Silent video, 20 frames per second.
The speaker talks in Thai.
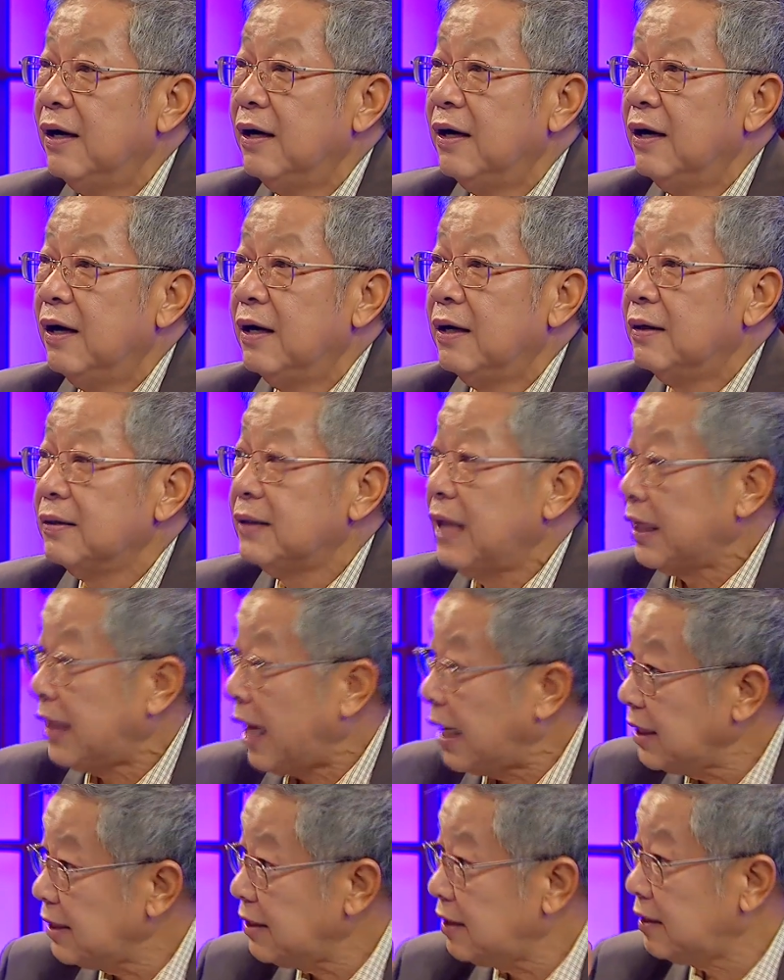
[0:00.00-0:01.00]
ใช่ใช่แต่
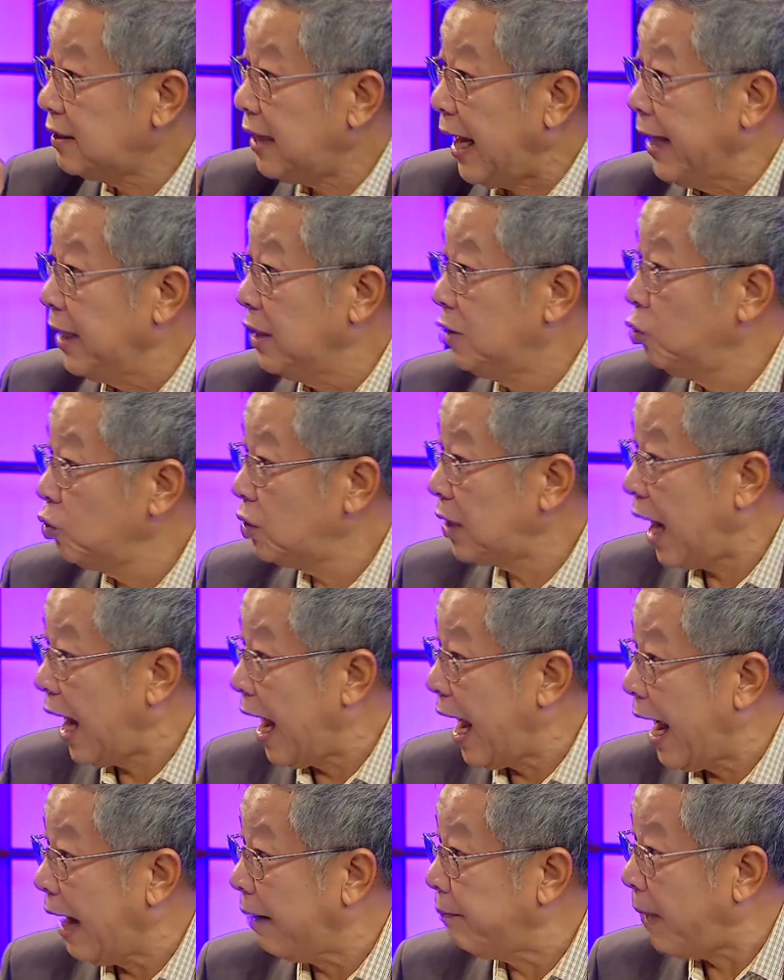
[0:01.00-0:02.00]
ท่านใส่ชุดท
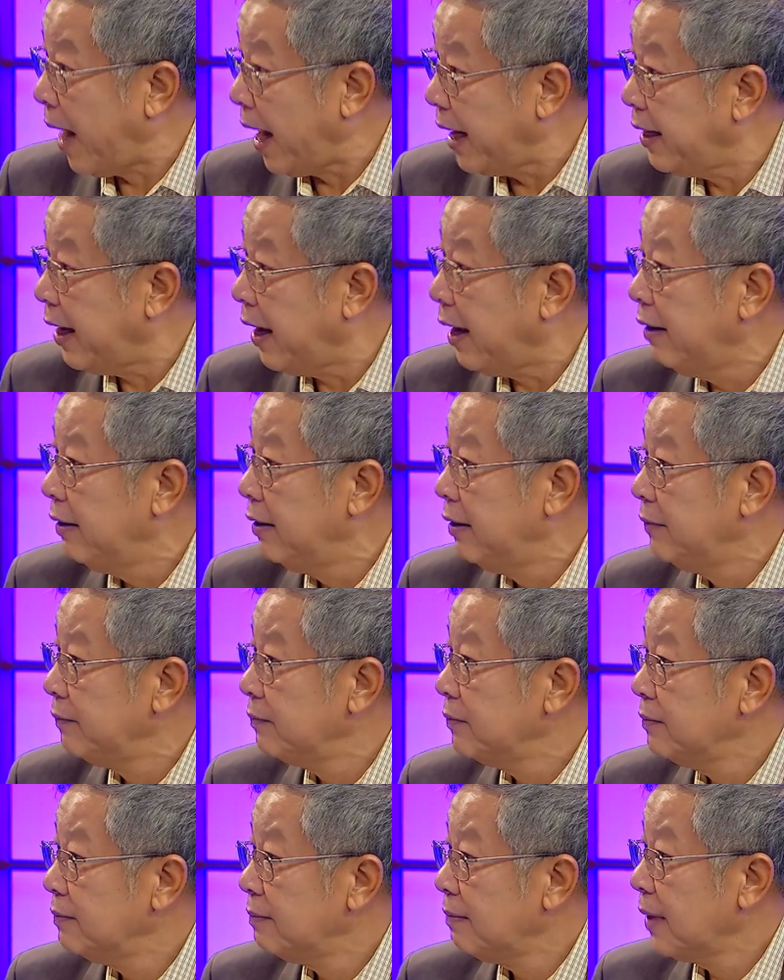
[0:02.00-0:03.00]
หารไปนะท่านเป็น
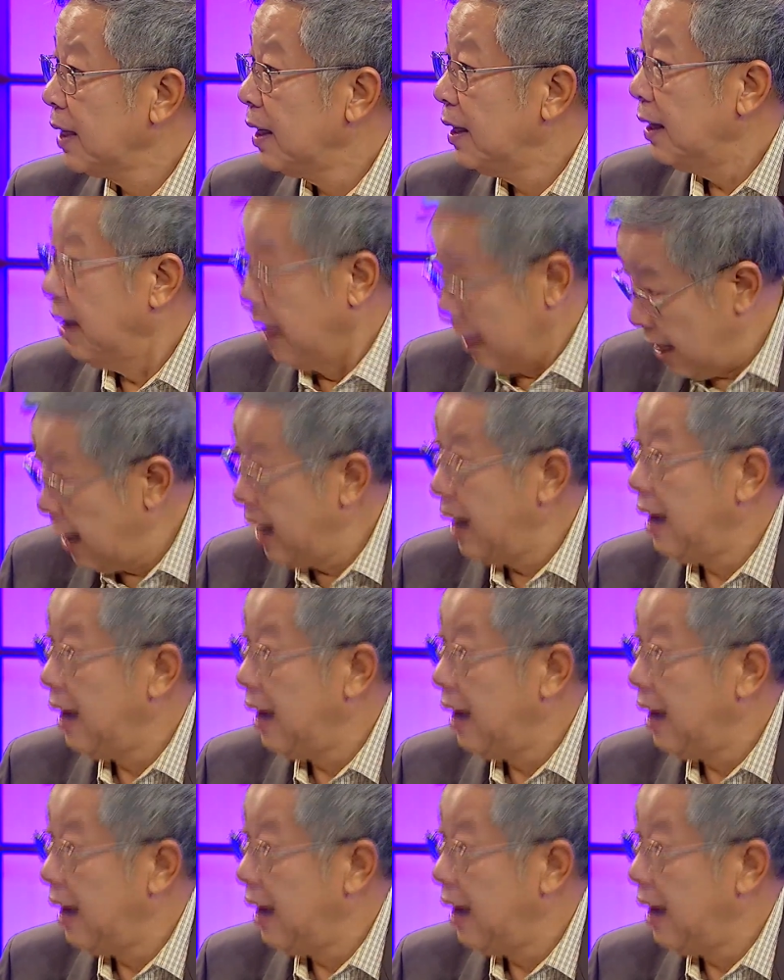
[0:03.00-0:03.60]
รัฐมนตรีกลาโหม